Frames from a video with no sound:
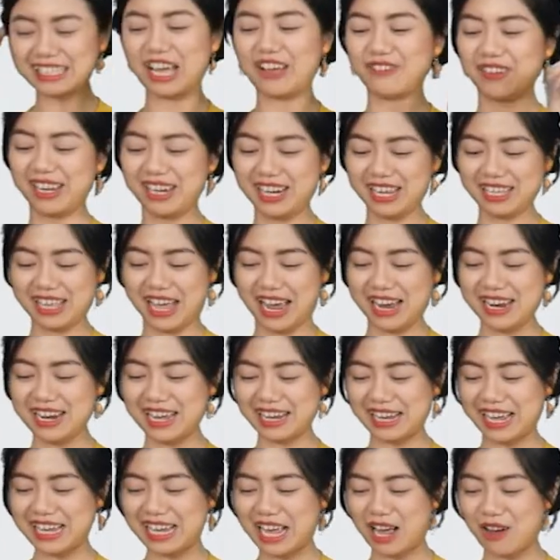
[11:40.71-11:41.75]
Tại vì Ly thấy là
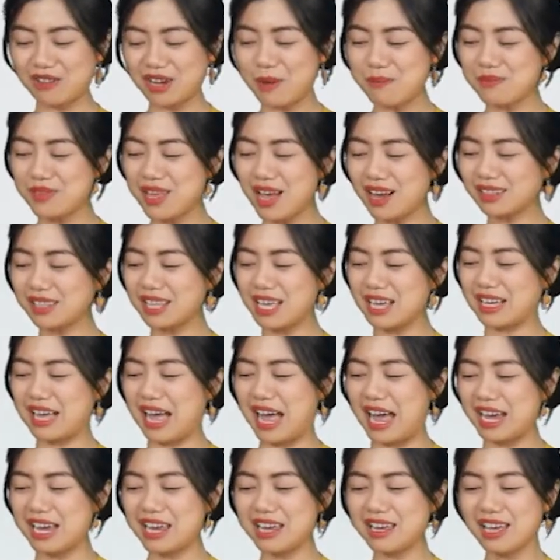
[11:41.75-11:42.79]
cái cao cấp nhất thì
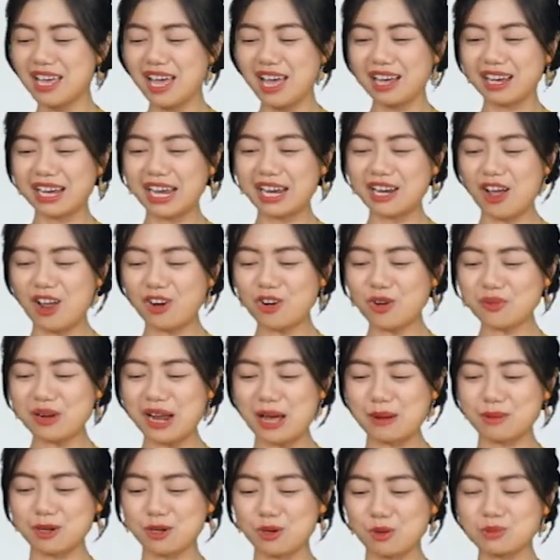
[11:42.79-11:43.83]
cái Cái đó lúc
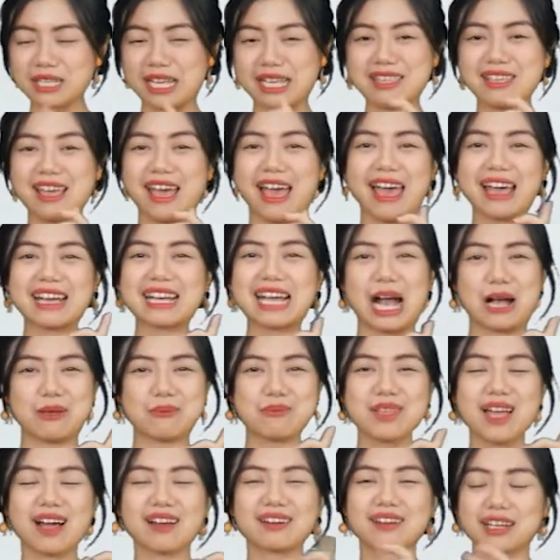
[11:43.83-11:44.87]
nào mình cũng sẽ dễ cảm
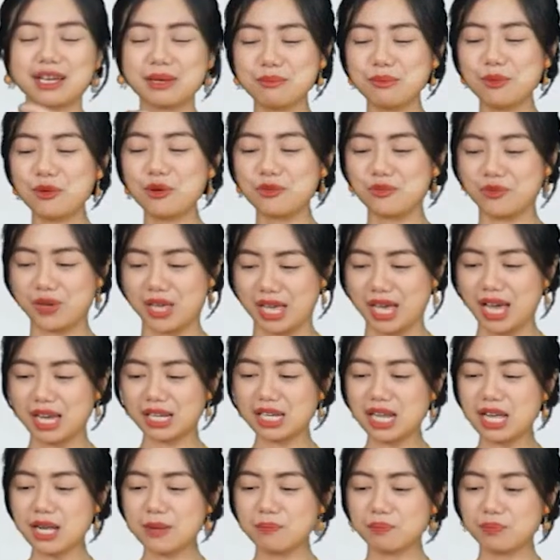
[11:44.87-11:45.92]
nhận được cái mùi vị hết
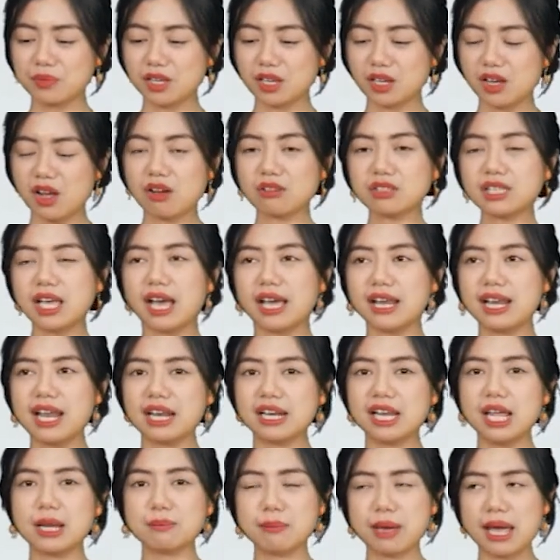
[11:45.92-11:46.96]
á có thể là
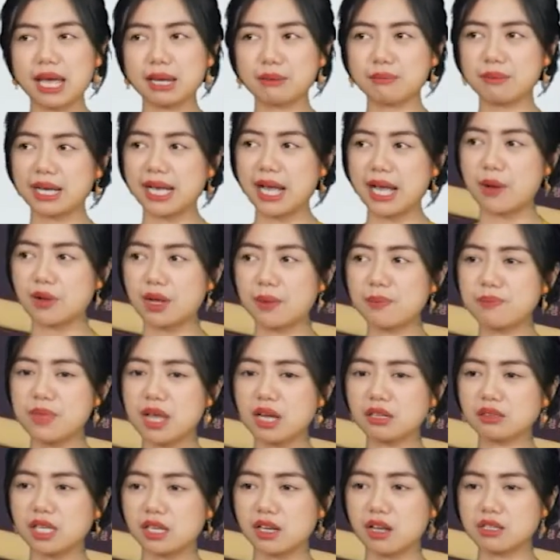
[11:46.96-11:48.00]
lên men mà cấp
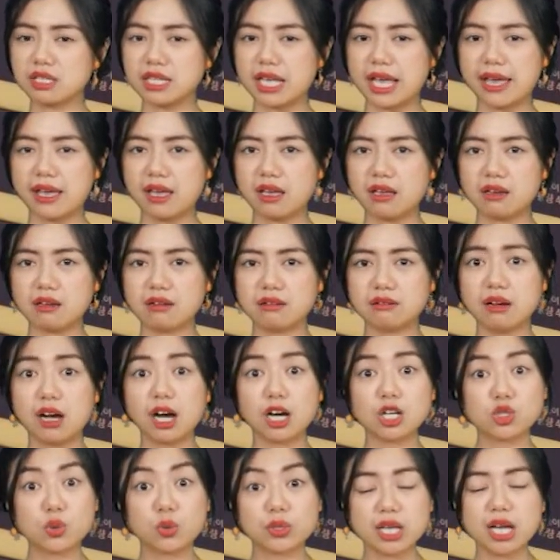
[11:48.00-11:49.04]
nhất thì nó sẽ
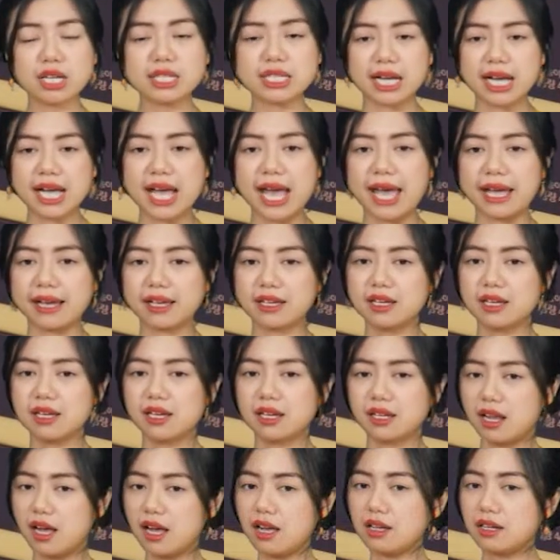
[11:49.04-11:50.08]
hơi chua nhất chẳng hạn
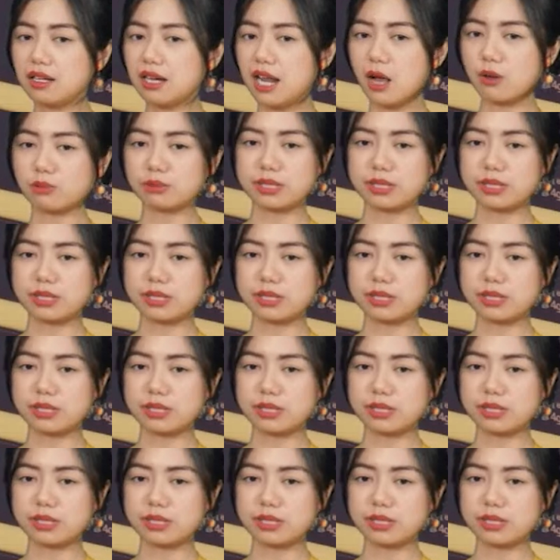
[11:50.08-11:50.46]
đó học